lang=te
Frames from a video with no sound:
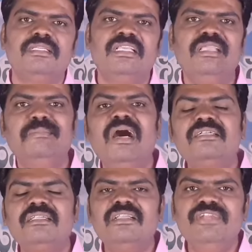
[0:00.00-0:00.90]
ఈ
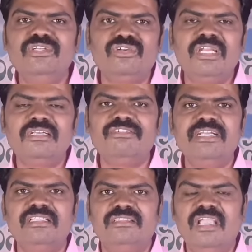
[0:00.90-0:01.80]
మాటలు
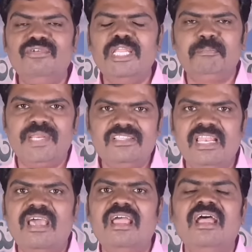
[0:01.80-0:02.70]
వింటున్నటువంటి దేవుని
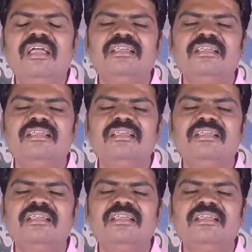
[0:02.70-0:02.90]
ప్రజలారా